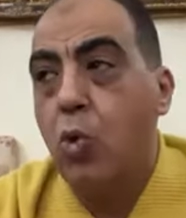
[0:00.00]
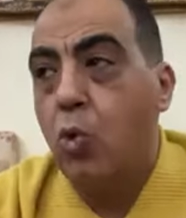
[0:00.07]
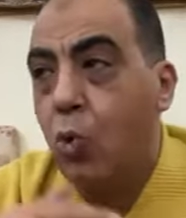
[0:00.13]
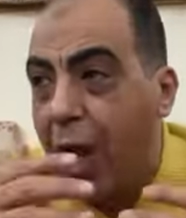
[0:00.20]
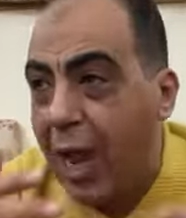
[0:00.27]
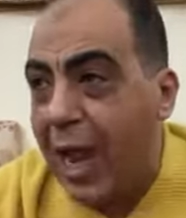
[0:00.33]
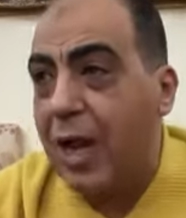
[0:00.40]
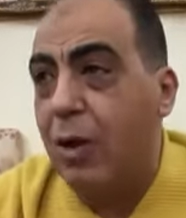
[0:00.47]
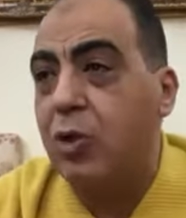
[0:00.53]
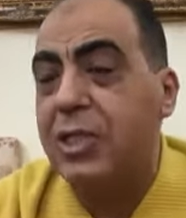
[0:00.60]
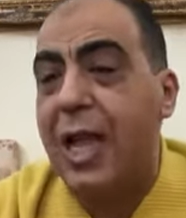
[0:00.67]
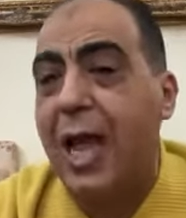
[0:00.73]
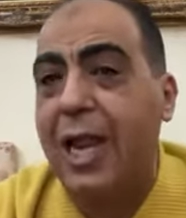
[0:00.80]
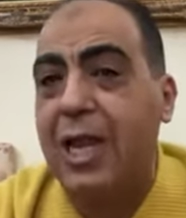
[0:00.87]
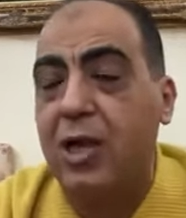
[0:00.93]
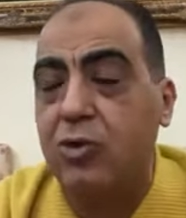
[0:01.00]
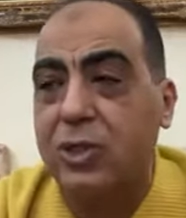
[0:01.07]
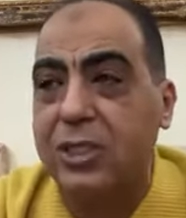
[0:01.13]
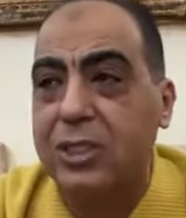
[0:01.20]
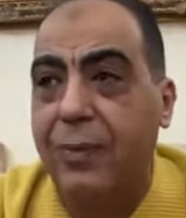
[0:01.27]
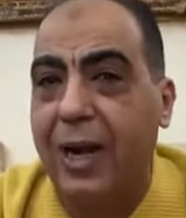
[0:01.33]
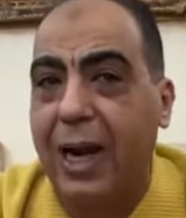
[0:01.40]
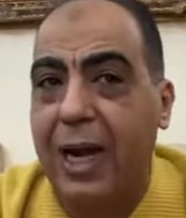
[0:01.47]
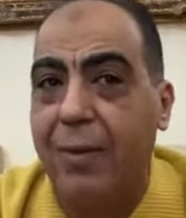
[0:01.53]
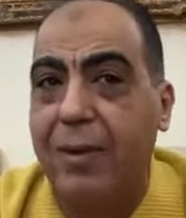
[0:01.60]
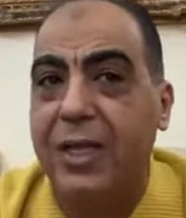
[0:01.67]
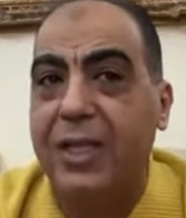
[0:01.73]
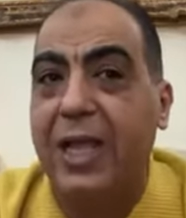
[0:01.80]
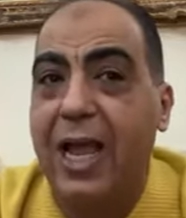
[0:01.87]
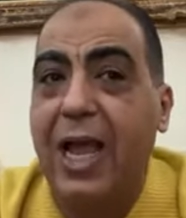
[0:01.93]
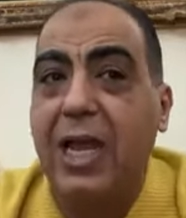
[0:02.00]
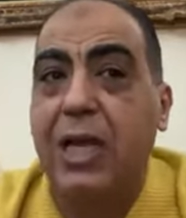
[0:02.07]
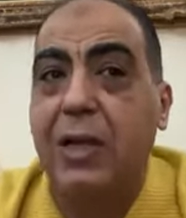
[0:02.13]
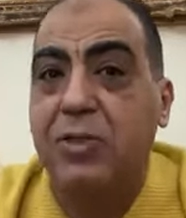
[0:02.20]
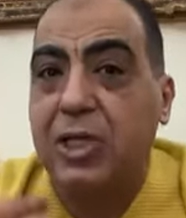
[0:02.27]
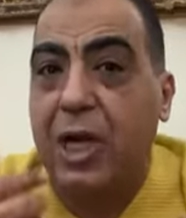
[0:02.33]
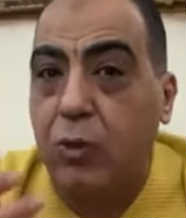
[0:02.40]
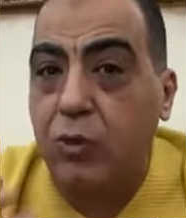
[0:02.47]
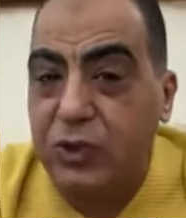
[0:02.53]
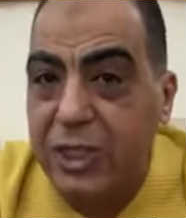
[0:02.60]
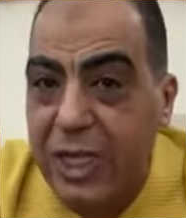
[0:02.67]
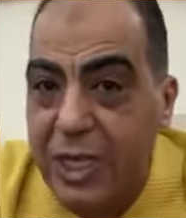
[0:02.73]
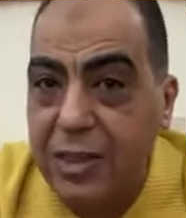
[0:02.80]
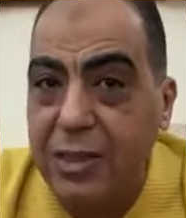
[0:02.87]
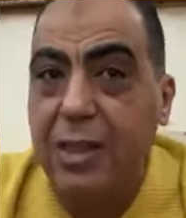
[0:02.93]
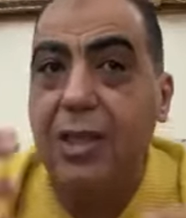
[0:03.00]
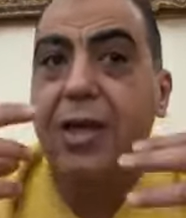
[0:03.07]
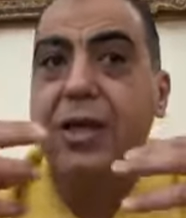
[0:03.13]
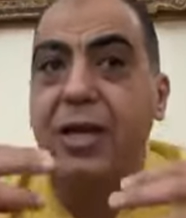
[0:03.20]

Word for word: واتقال للاستاذ جمال علام كده احنا مش عاوزين